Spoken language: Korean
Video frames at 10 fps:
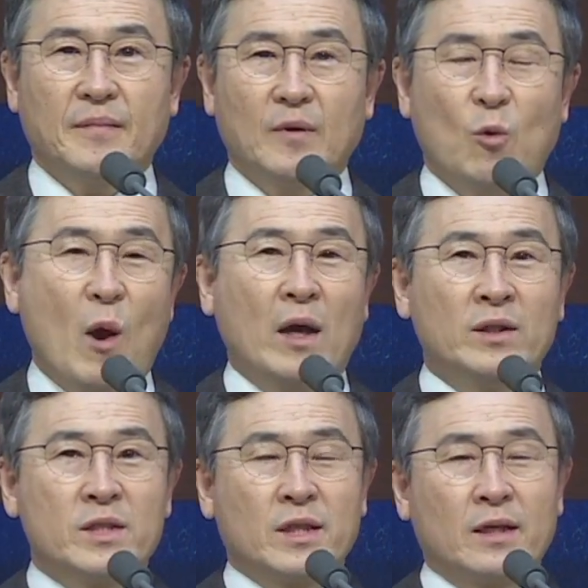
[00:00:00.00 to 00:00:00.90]
왕은
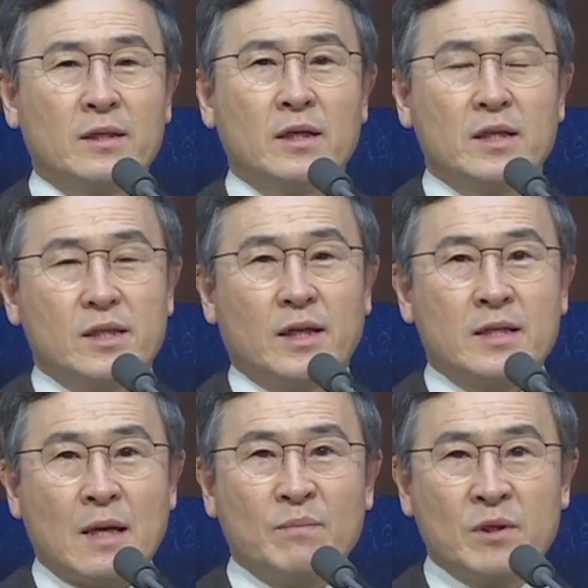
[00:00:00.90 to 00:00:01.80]
지난
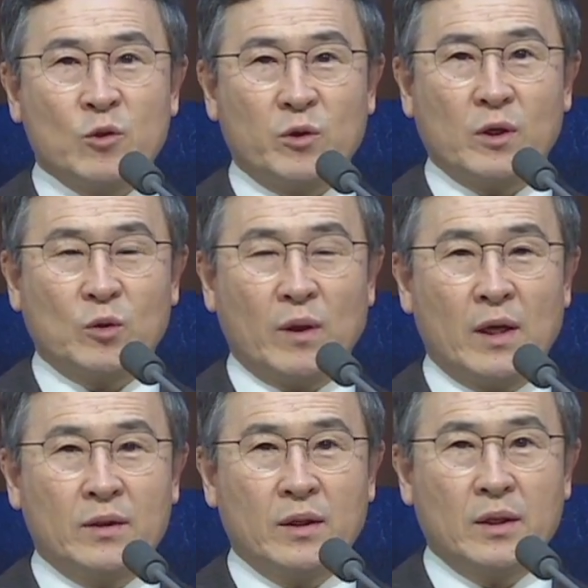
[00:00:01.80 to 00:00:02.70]
3년 6개월
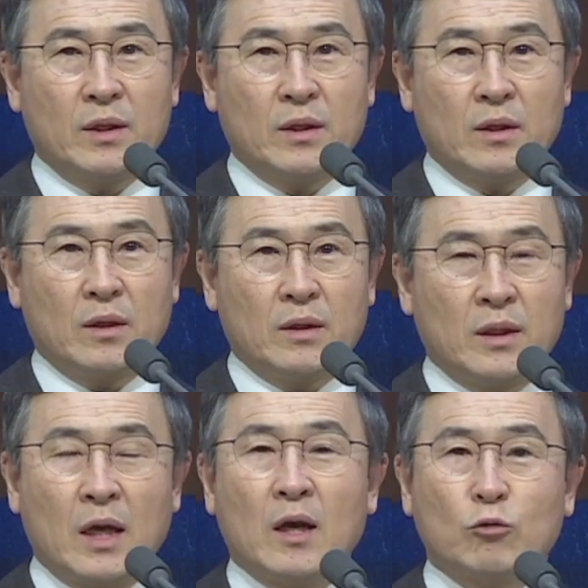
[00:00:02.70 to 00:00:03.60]
동안
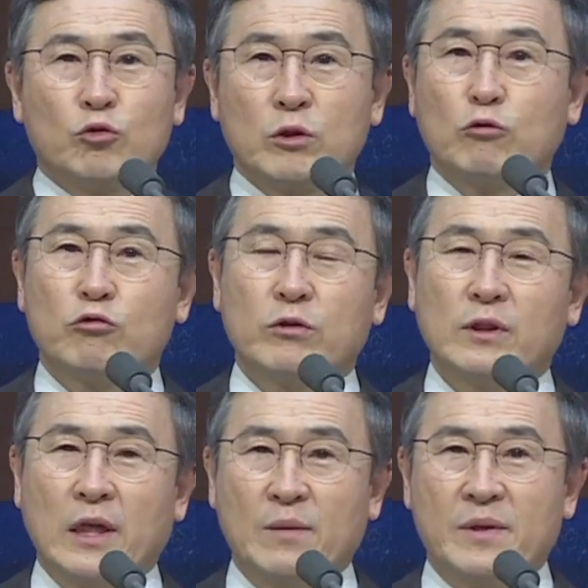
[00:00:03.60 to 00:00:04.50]
나라 구석구석을
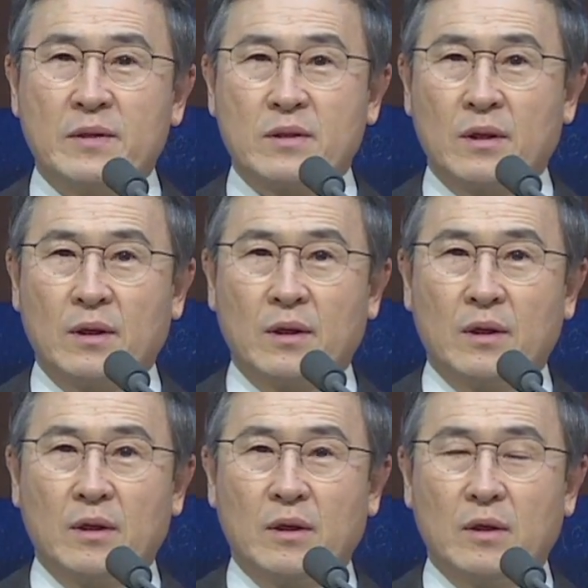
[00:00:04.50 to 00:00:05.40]
다니면서
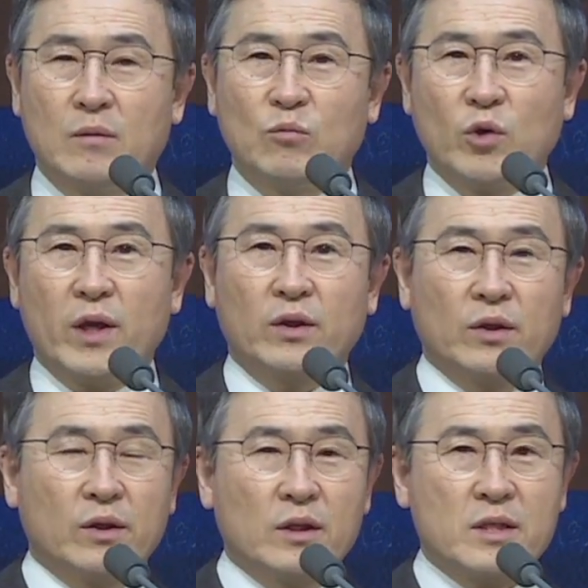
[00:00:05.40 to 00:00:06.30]
물의
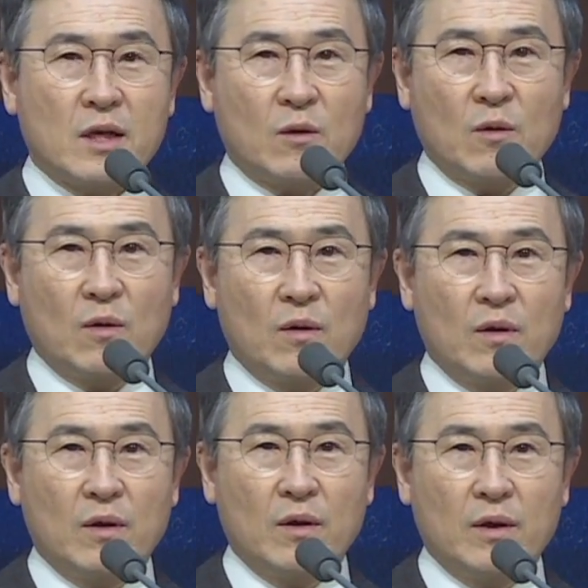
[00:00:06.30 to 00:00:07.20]
근원을 찾고
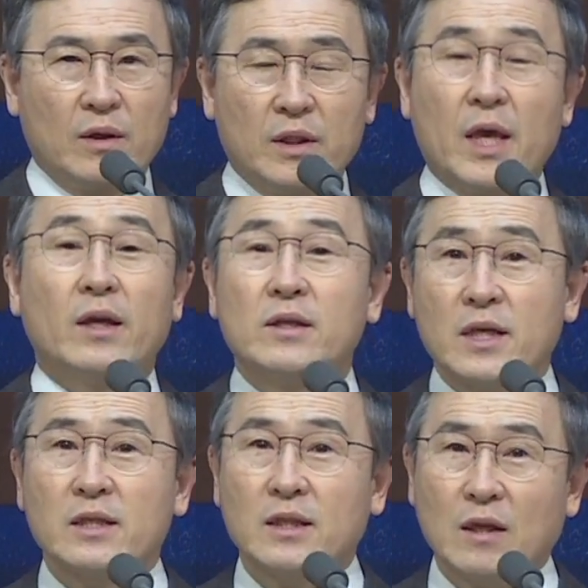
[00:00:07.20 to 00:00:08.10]
내일
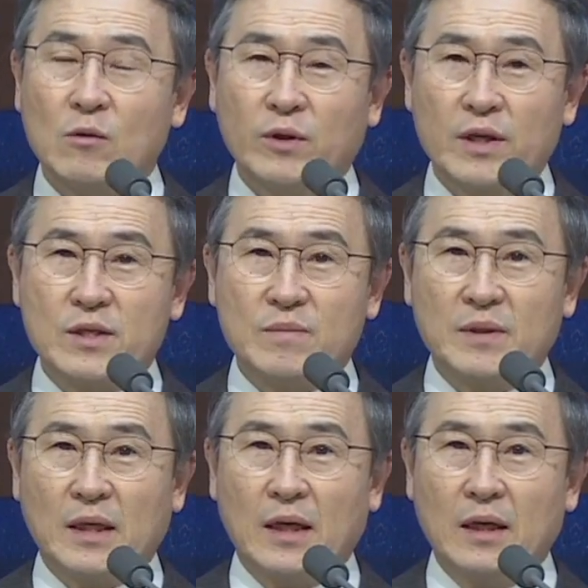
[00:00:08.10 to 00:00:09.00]
찾았다고
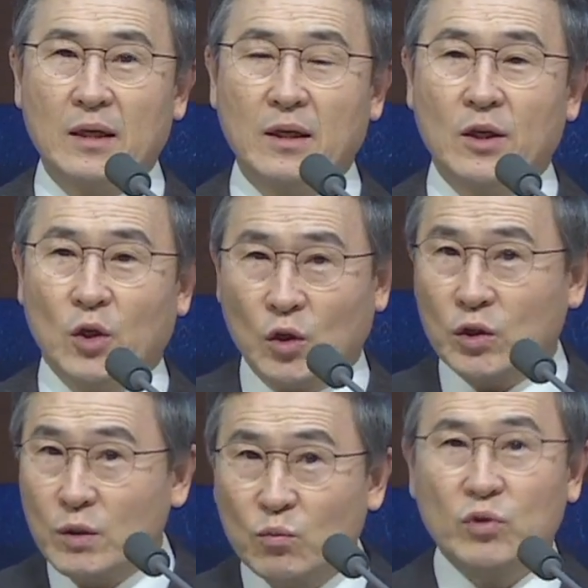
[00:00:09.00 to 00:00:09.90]
그랬습니다.
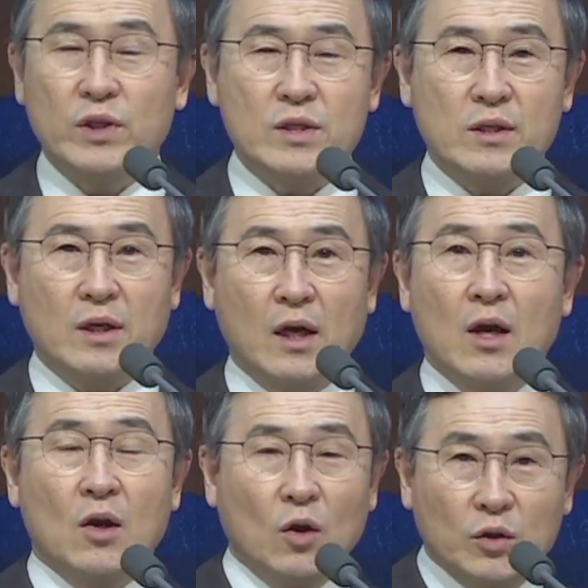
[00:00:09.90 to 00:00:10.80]
어디 물이 있을까?
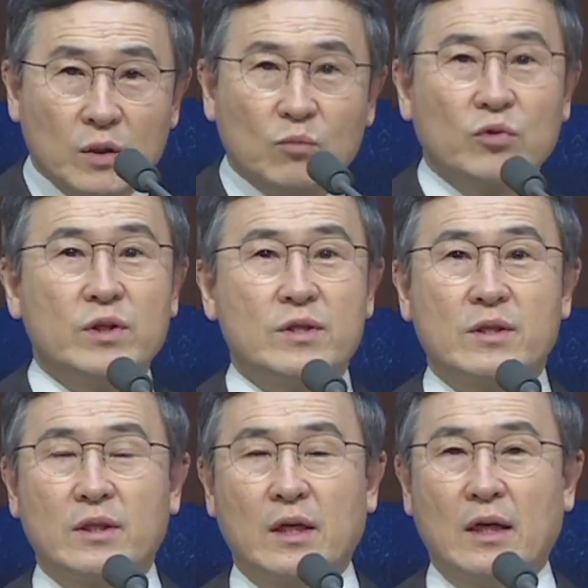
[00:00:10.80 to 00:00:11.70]
어디 물이
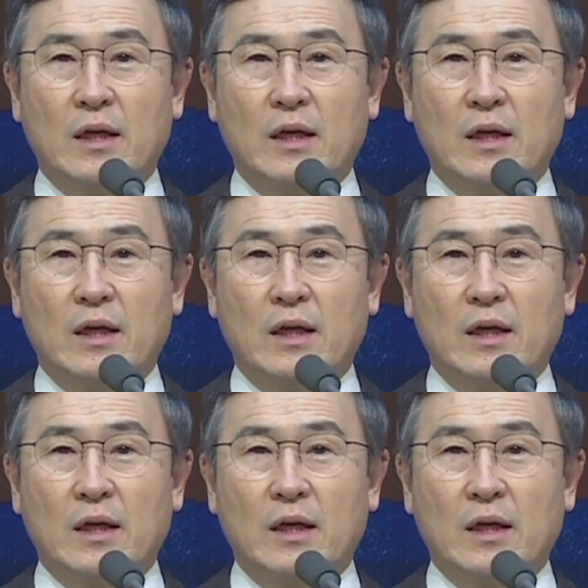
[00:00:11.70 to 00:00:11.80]
있을까?